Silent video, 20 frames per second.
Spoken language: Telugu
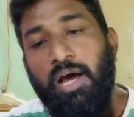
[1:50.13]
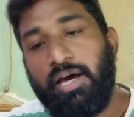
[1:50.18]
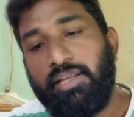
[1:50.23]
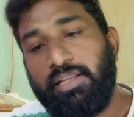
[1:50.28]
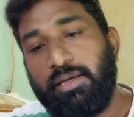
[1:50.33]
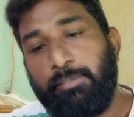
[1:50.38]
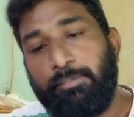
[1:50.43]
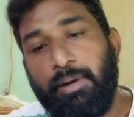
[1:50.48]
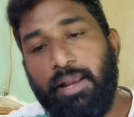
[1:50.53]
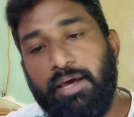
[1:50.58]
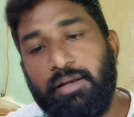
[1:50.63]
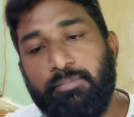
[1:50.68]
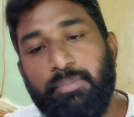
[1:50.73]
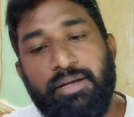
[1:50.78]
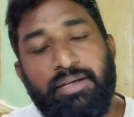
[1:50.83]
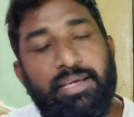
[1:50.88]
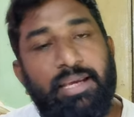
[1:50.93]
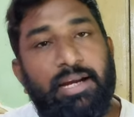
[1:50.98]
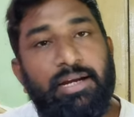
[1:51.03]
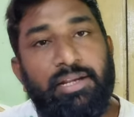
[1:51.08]
అదే ప్లాన్
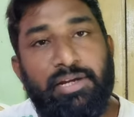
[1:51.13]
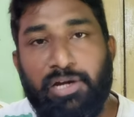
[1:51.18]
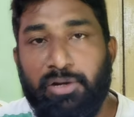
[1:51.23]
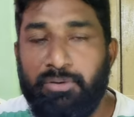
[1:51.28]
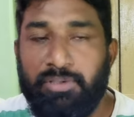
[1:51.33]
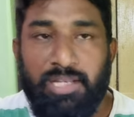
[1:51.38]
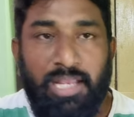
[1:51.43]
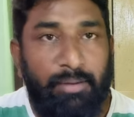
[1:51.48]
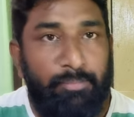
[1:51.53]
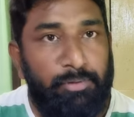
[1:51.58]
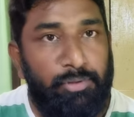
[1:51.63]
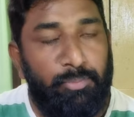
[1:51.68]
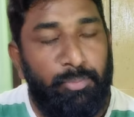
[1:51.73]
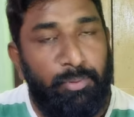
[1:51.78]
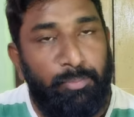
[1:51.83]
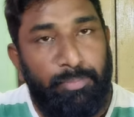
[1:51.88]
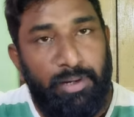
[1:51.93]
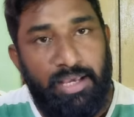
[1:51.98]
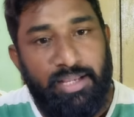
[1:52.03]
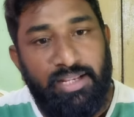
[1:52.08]
మనకి ఇక్కడ రెండు వందల యాభై
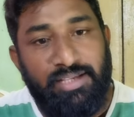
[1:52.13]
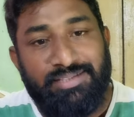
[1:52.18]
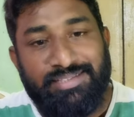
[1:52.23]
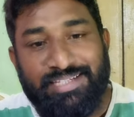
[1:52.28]
రూపాయల ప్లాన్